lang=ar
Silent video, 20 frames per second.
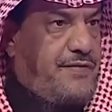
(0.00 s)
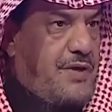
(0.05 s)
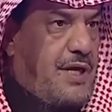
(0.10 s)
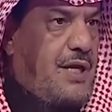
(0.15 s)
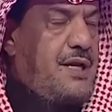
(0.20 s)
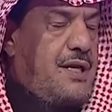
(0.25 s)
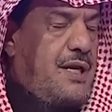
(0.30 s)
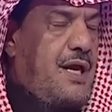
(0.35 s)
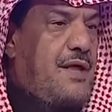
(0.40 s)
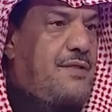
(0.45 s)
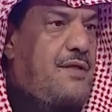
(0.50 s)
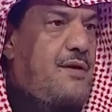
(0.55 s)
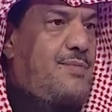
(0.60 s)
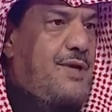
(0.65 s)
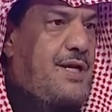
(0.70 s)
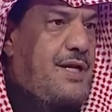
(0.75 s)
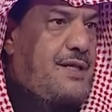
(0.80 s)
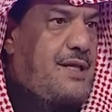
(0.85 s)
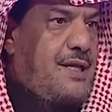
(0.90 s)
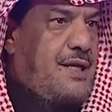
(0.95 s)
لهذا
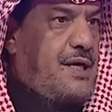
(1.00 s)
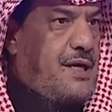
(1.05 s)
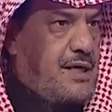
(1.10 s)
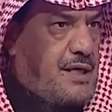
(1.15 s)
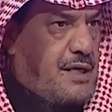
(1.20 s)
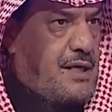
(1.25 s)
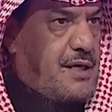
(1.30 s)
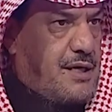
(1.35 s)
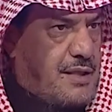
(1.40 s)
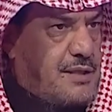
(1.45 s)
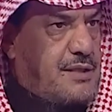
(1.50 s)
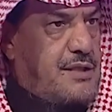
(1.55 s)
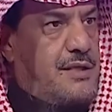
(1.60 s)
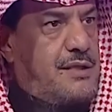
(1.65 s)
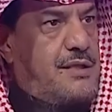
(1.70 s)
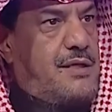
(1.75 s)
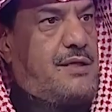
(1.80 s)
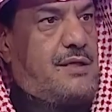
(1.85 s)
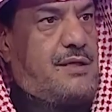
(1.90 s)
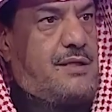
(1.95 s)
البلد اللي اردت
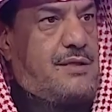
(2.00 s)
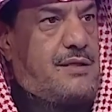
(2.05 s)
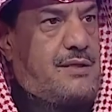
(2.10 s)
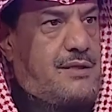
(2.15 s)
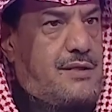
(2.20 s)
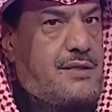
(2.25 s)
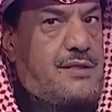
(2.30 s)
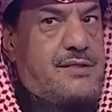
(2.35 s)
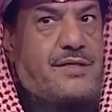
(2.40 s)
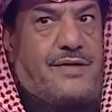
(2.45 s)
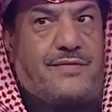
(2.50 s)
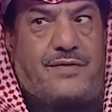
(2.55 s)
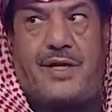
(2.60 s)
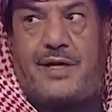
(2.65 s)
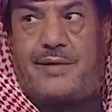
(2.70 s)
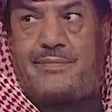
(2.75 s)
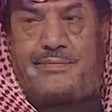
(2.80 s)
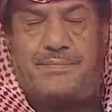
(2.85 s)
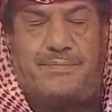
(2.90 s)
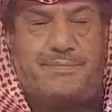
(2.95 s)
ان
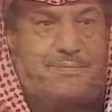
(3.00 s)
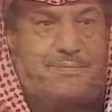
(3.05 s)
نعم